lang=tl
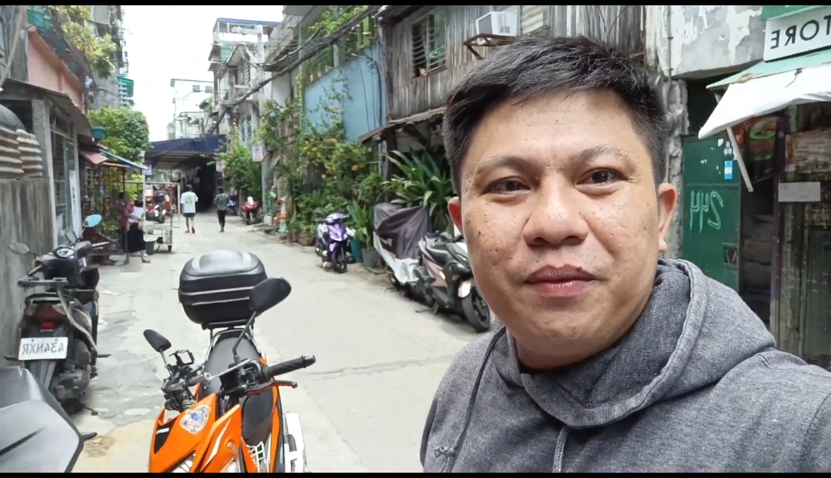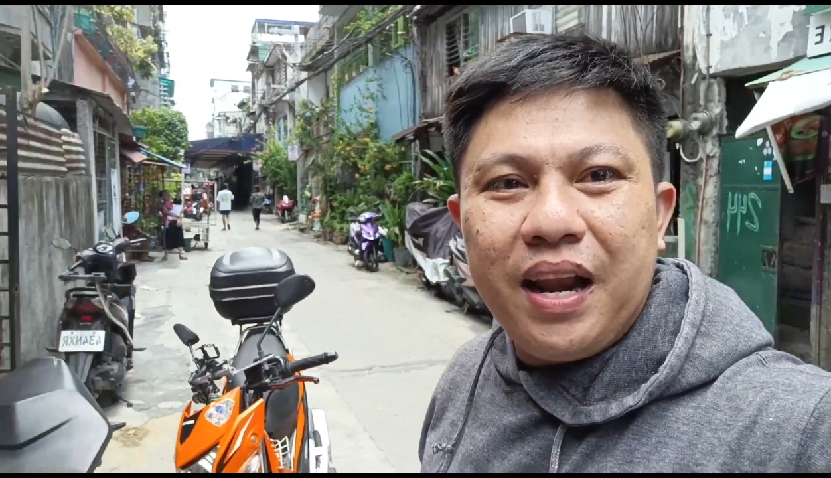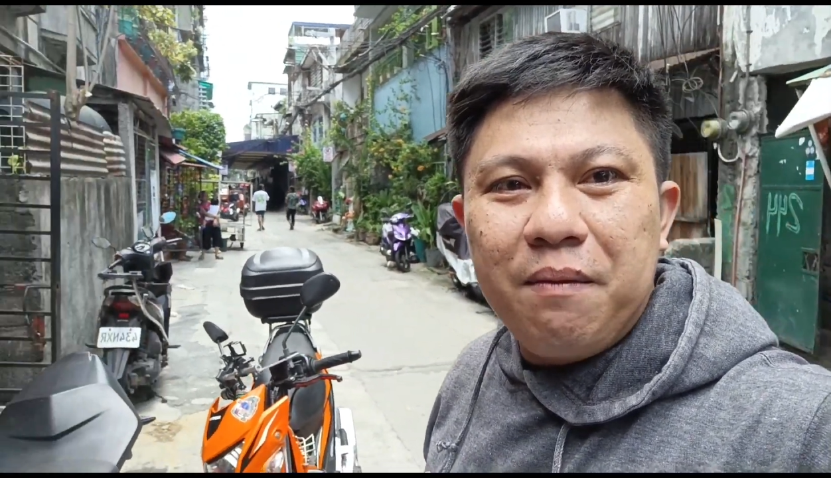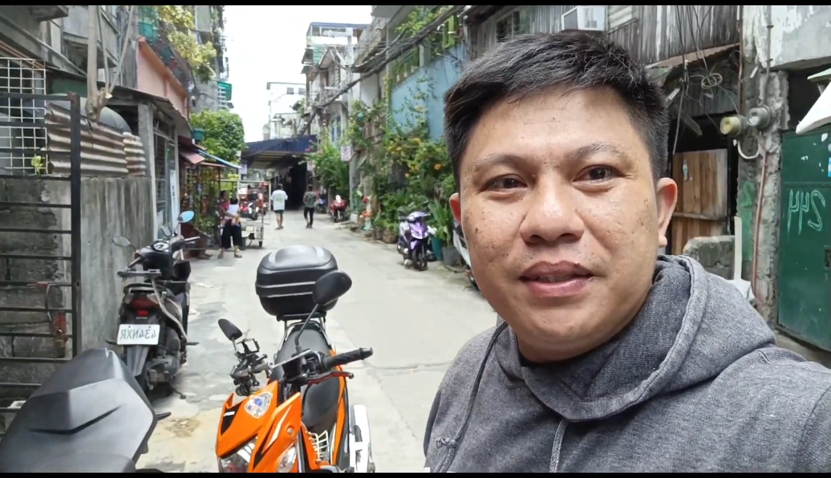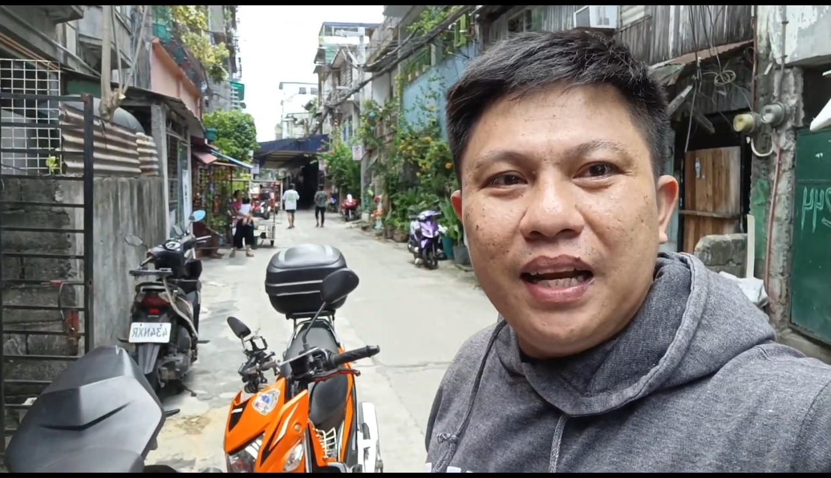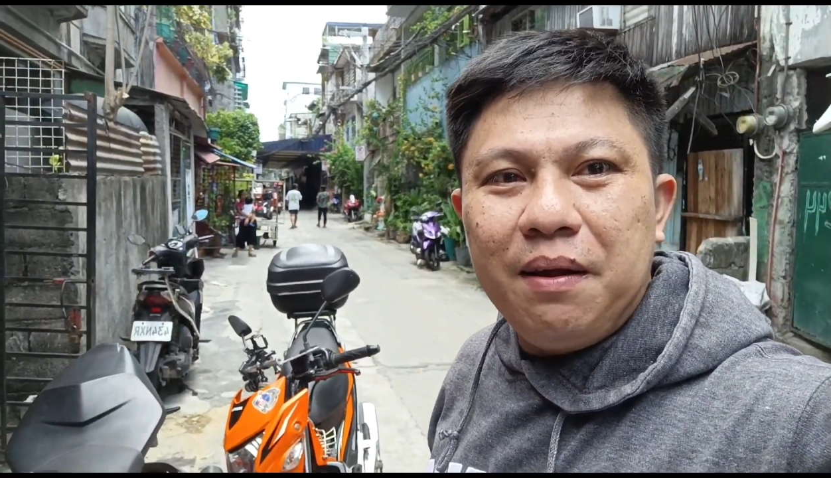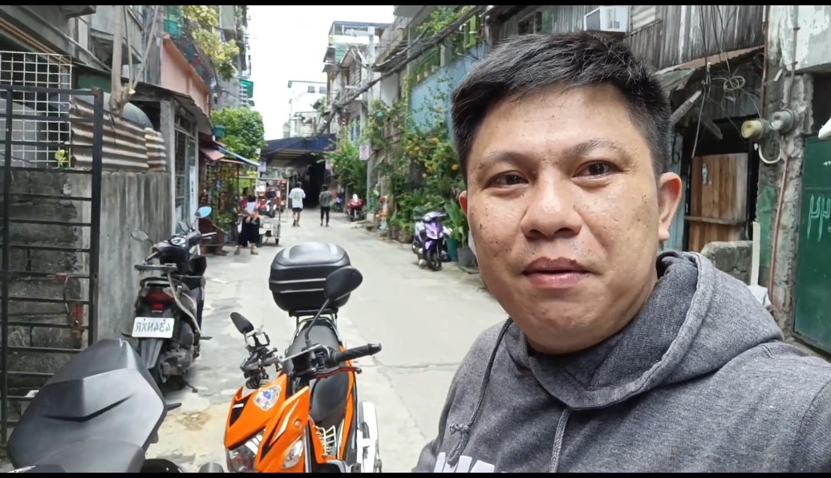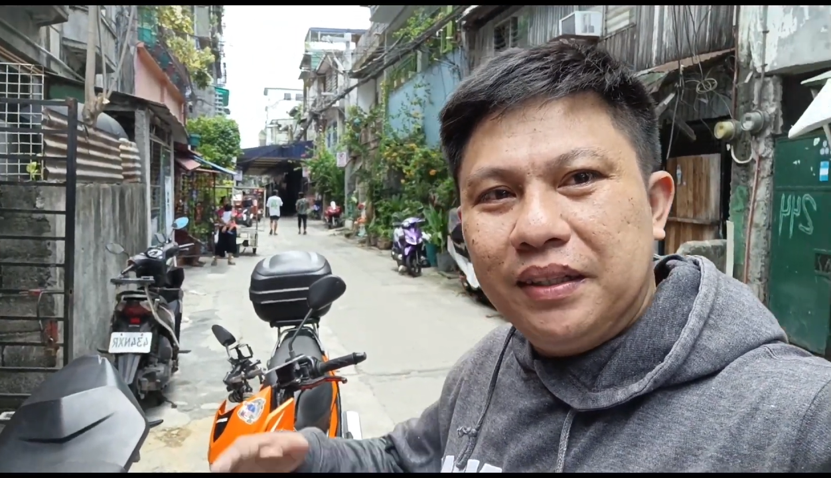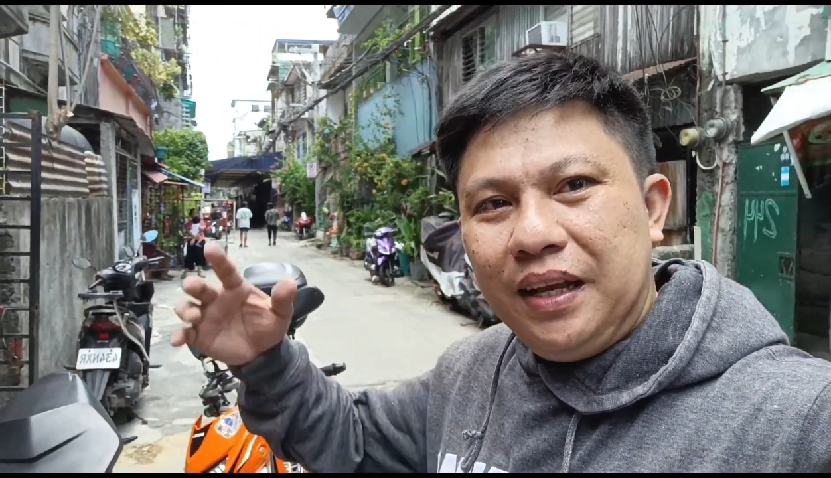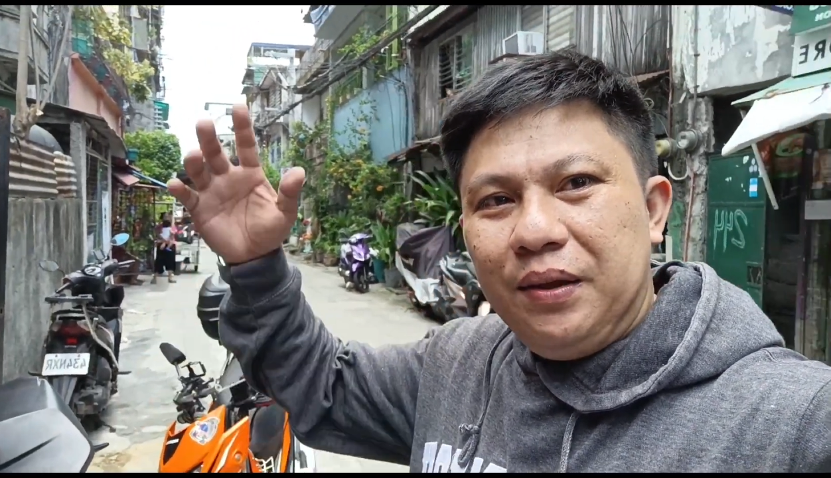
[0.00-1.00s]
maraming
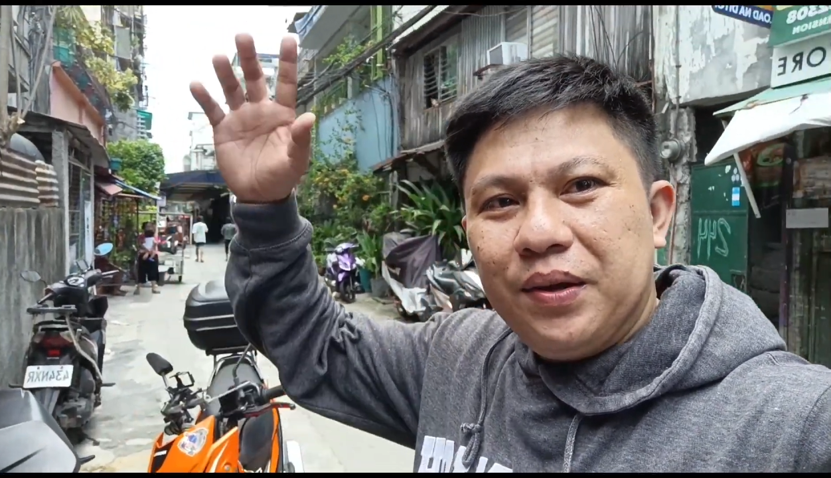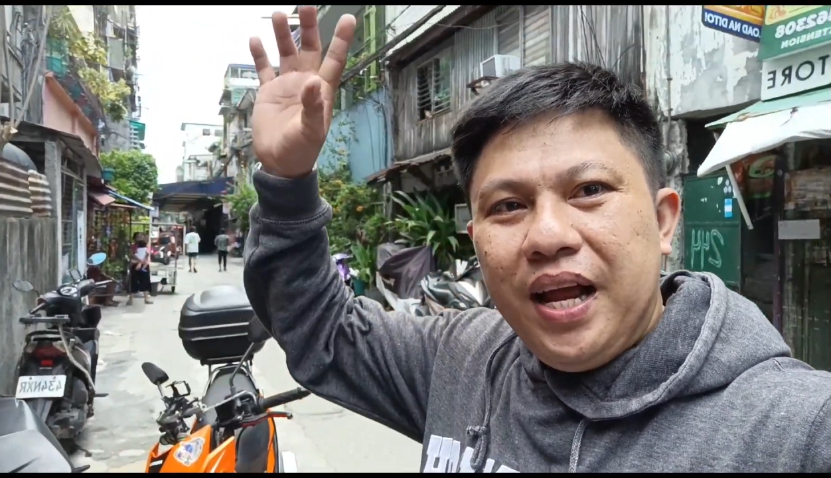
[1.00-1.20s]
salamat sa inyo